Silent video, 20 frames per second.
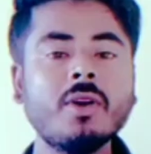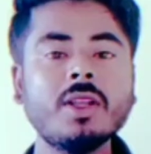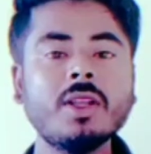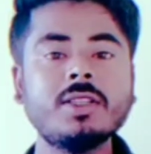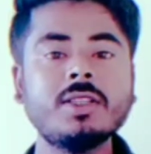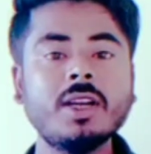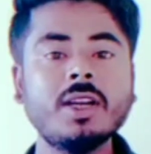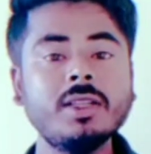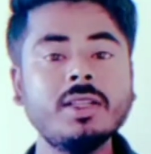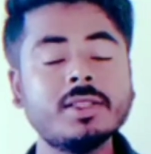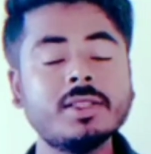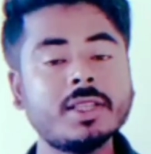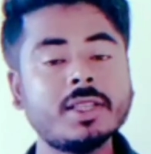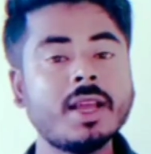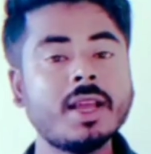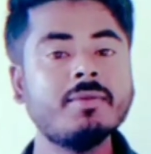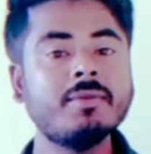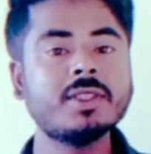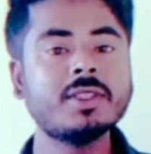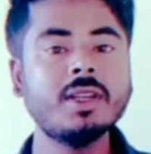করেছিলেন
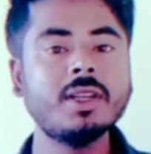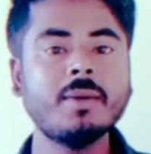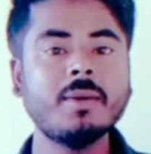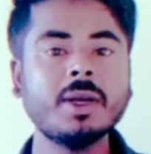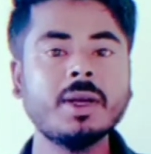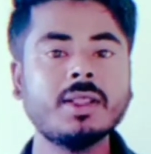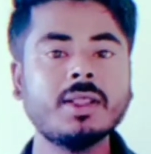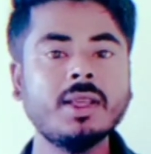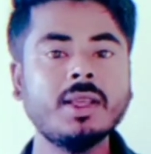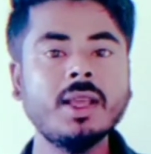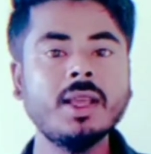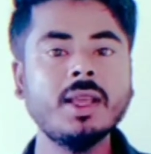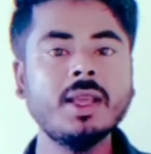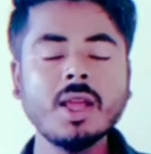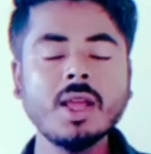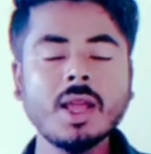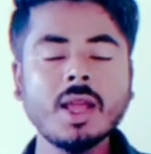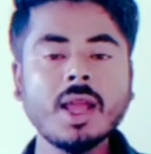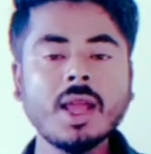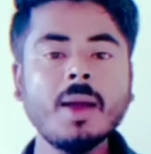চ্যাম্প সিনেমাতে
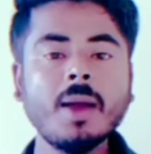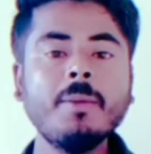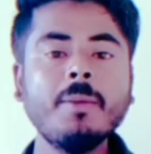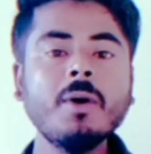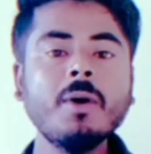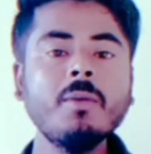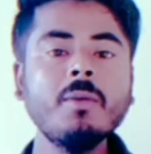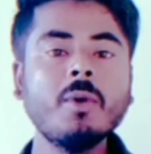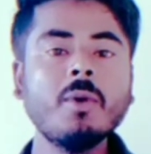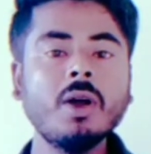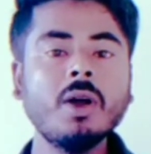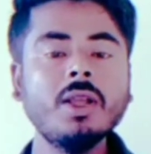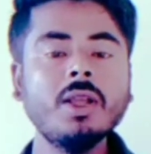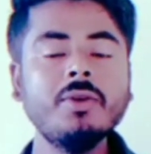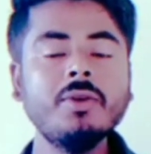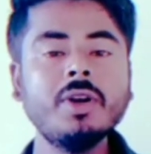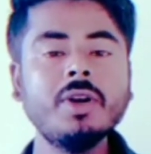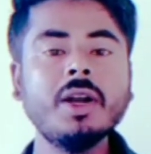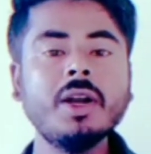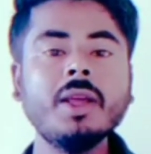এবং
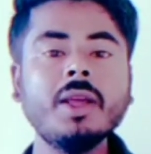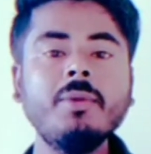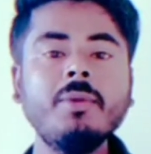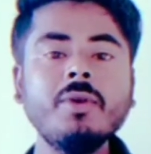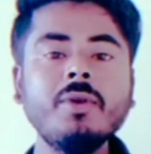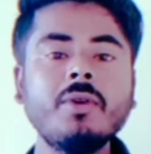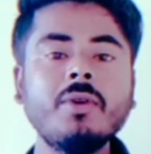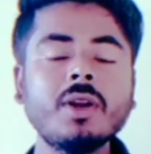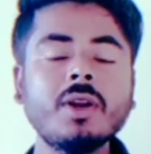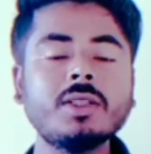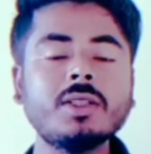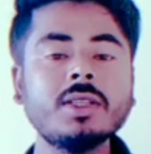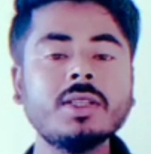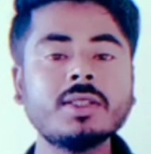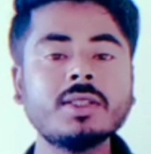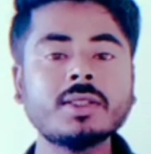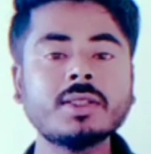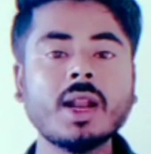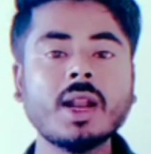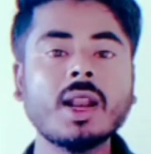বলিউডে ডেবিউ করেছে
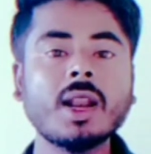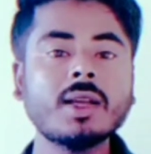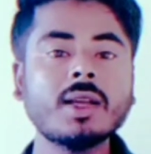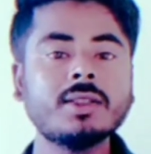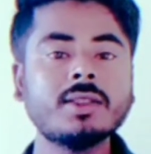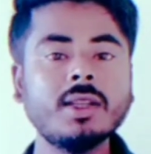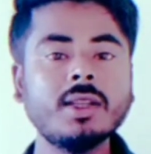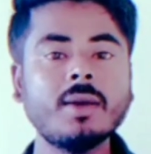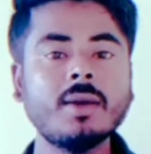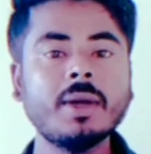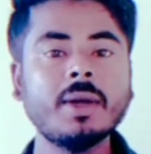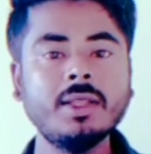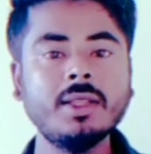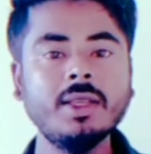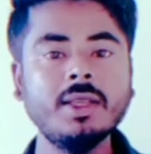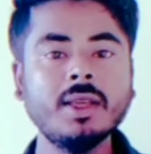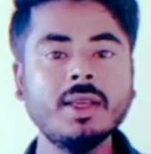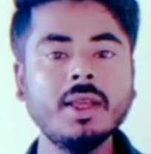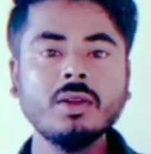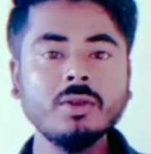সানাক সিনেমা
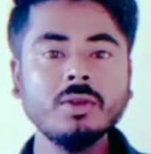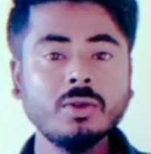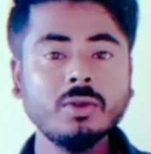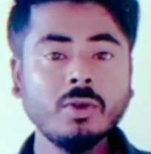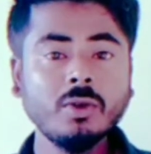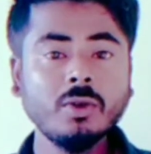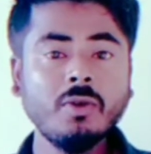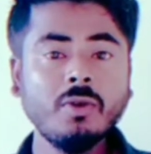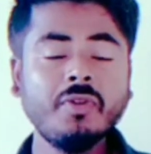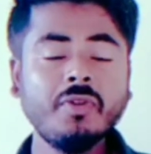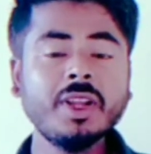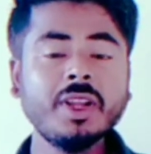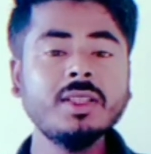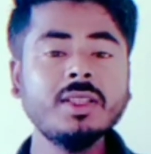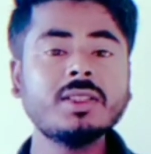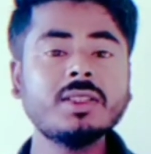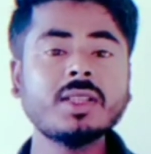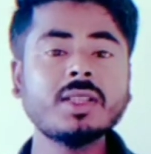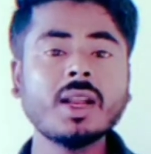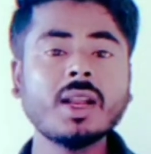দিয়ে তো
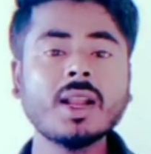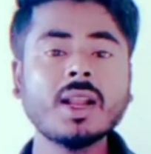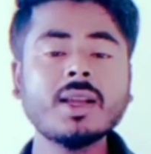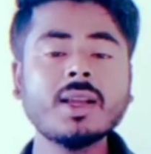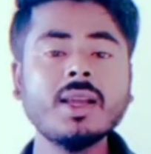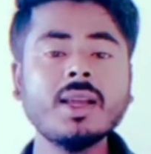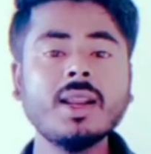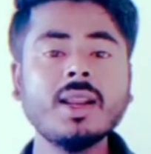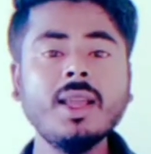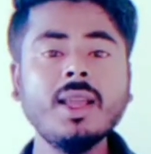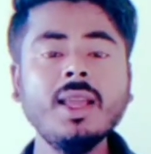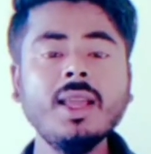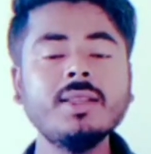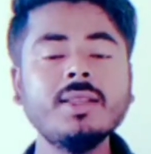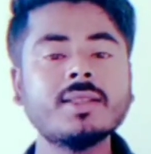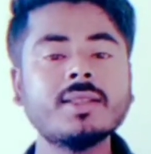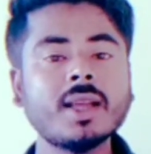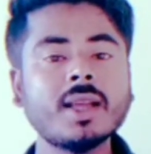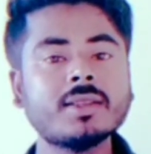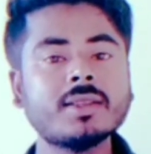ফ্রেন্ডস সানাকের এই
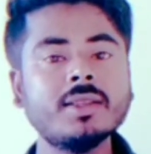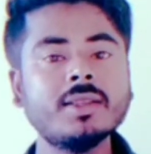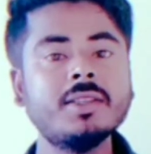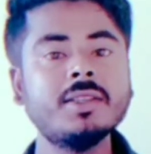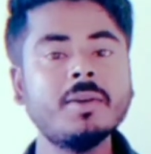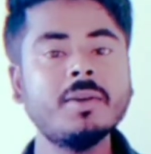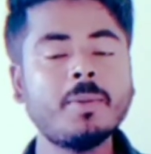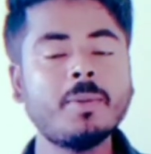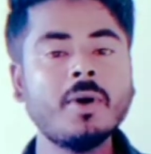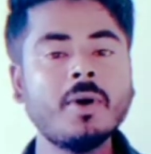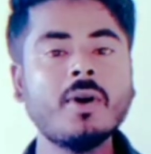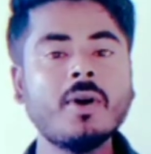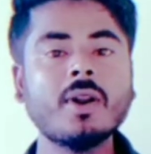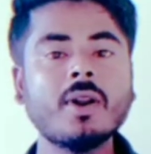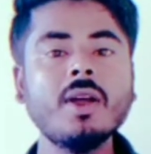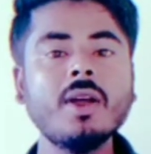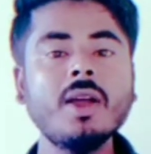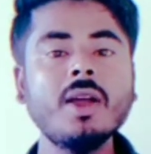সাকসেসের পর